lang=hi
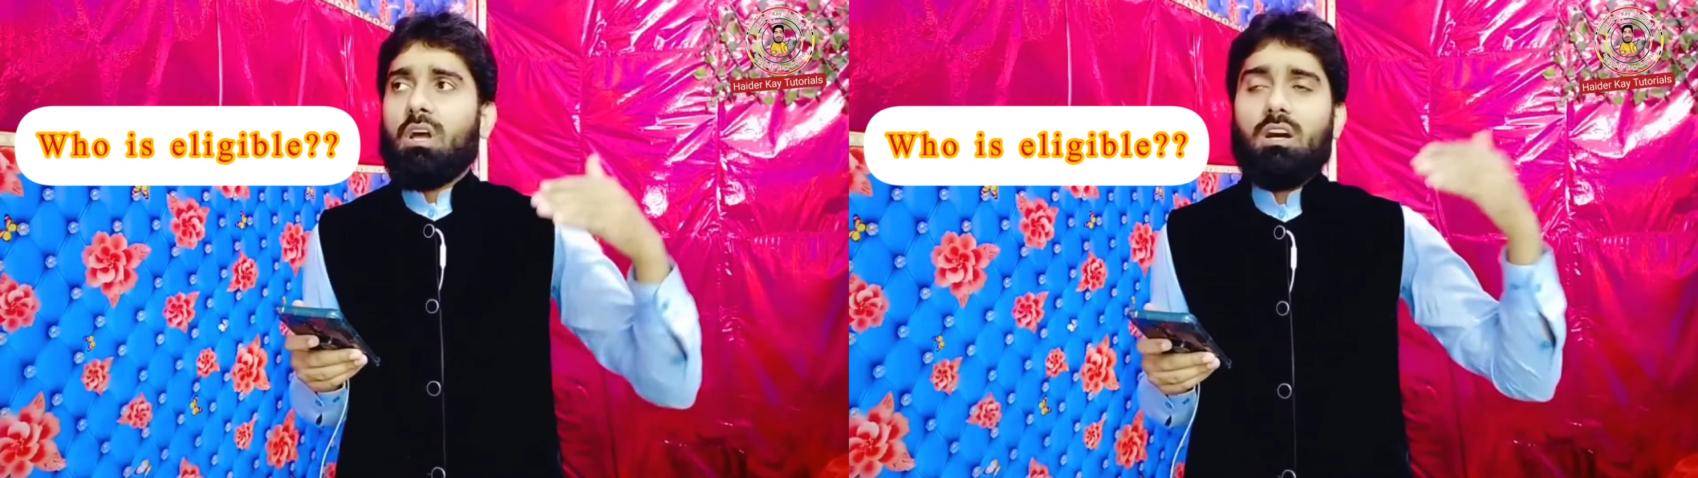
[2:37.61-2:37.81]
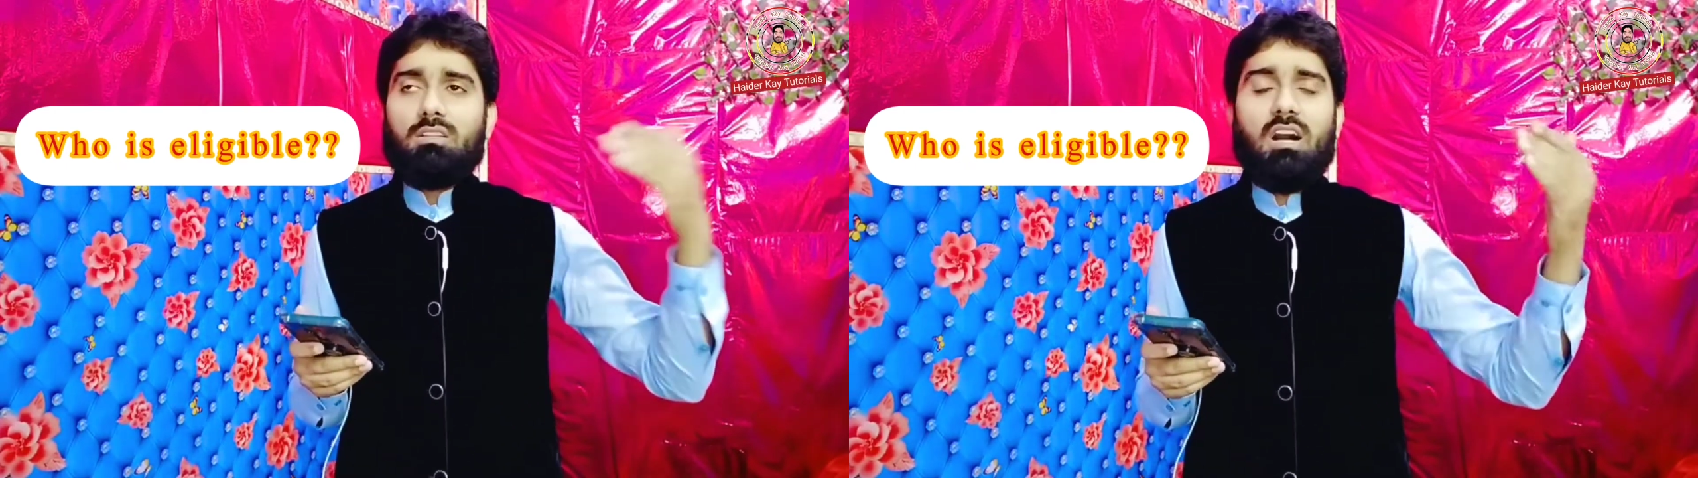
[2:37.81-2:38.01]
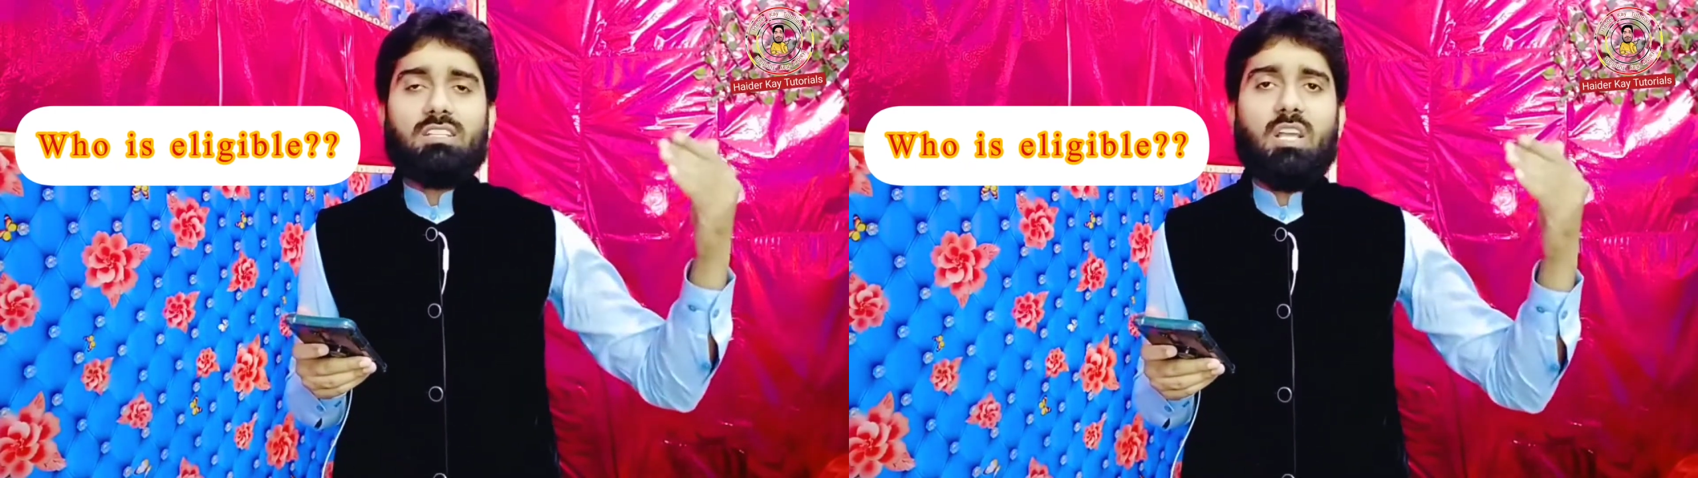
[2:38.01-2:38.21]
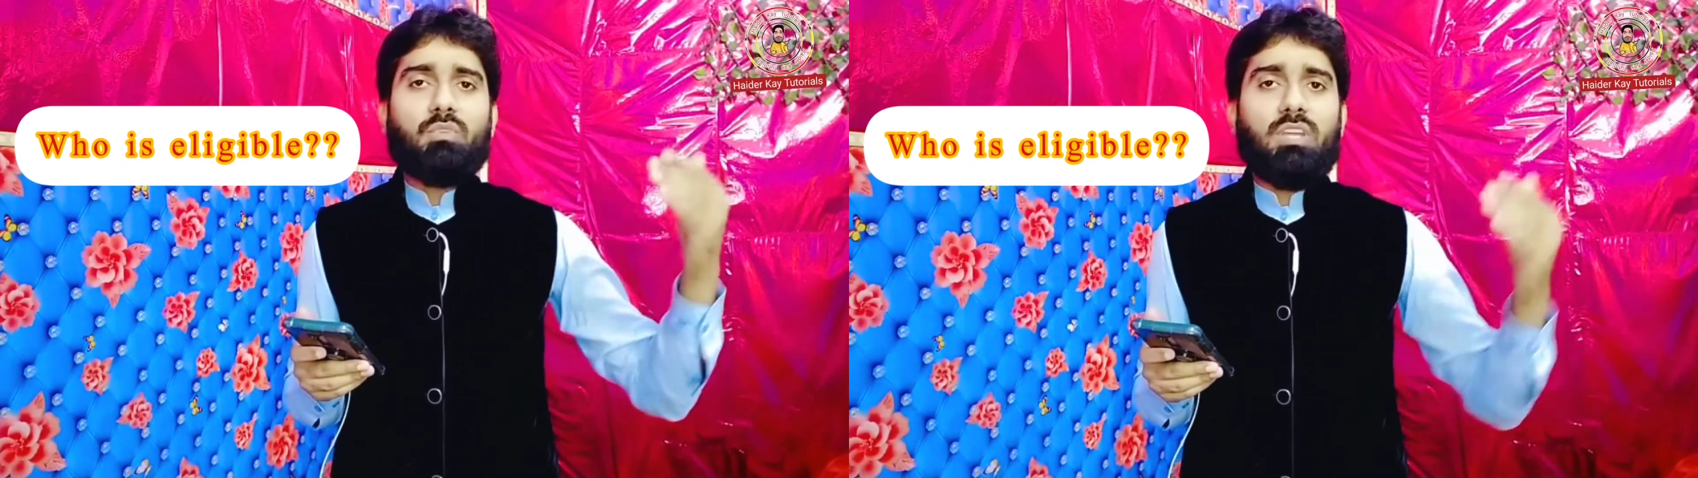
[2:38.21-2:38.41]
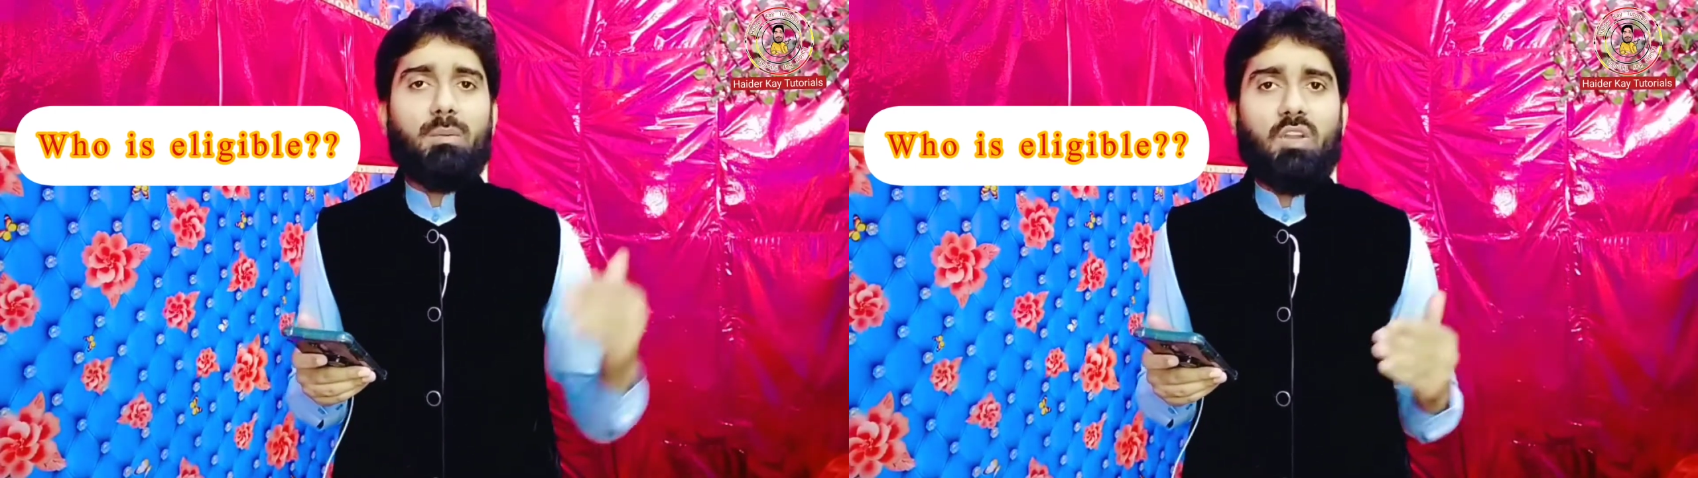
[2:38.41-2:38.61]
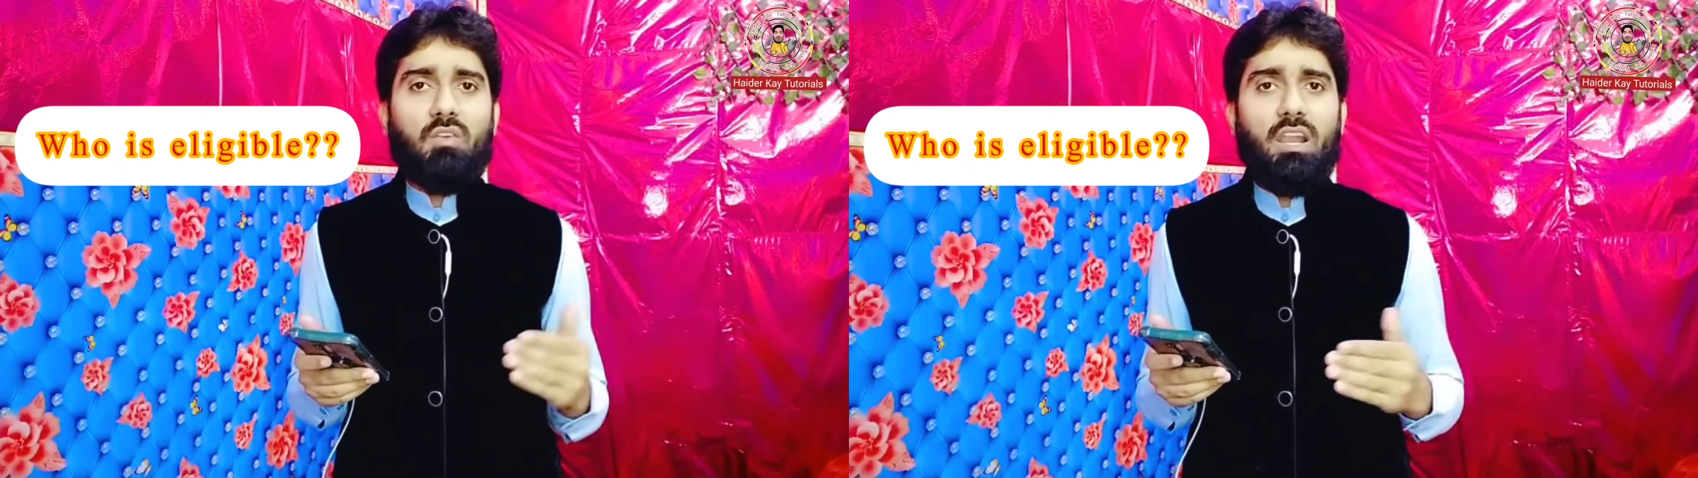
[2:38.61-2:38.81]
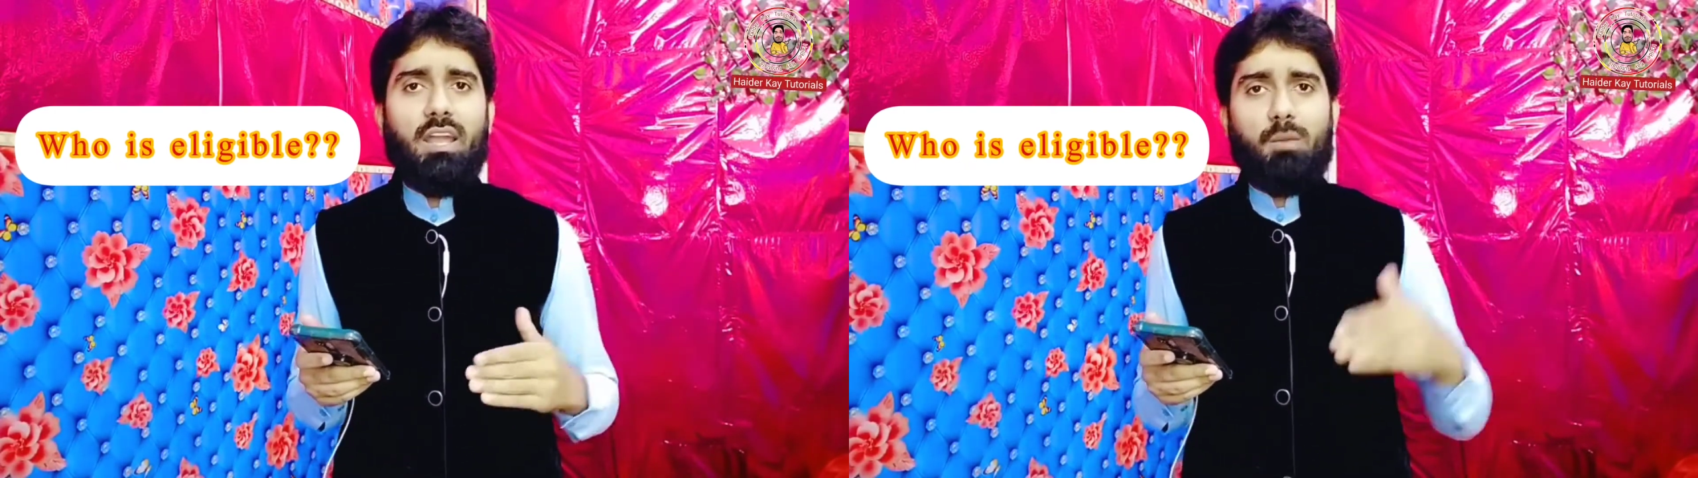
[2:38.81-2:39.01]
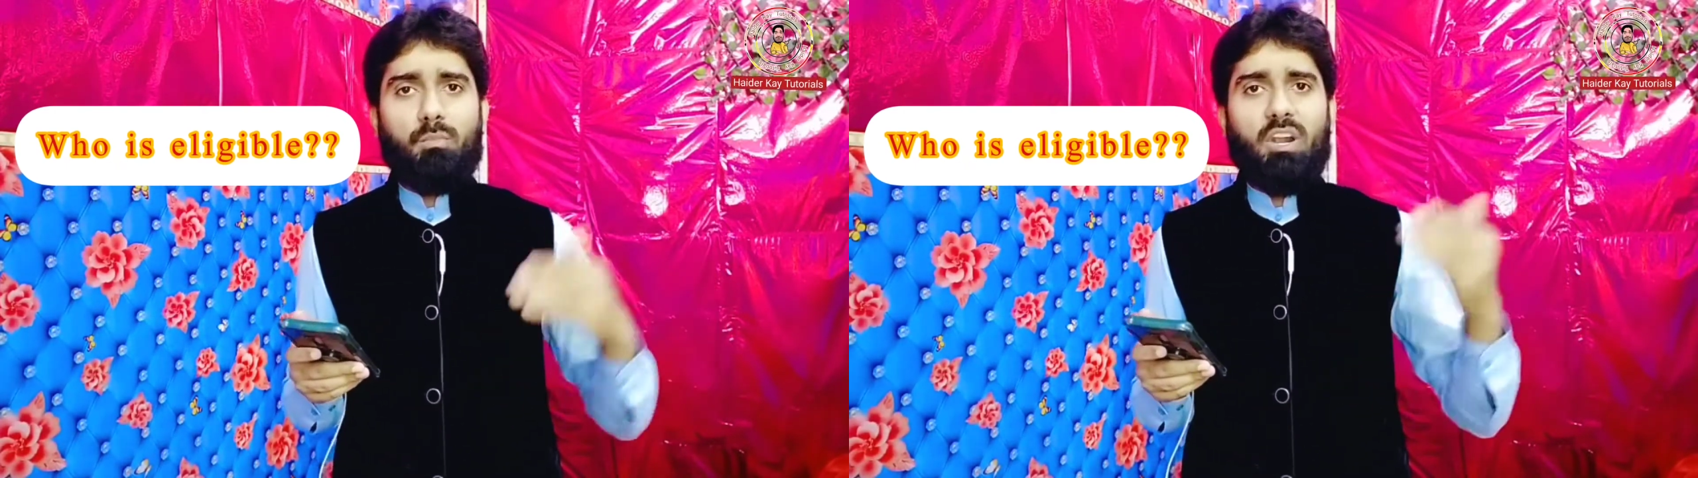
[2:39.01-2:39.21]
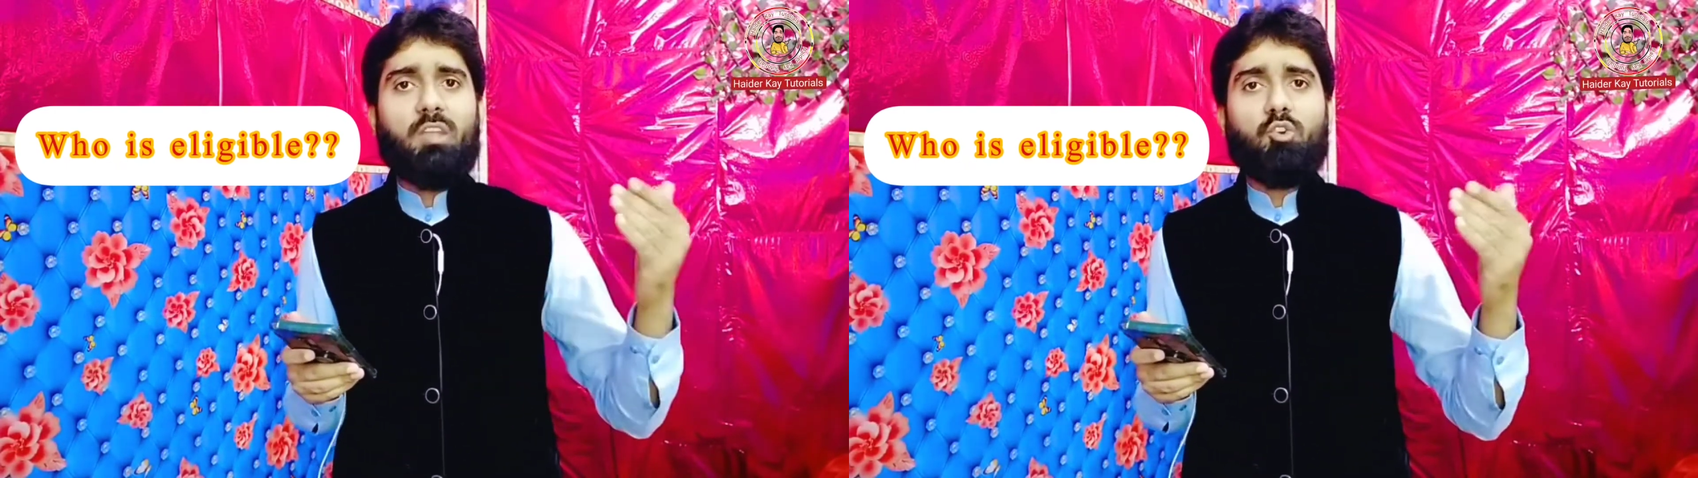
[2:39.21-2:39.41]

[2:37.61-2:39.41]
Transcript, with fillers: हज़ार सब्सक्राइबर वाला या बड़ा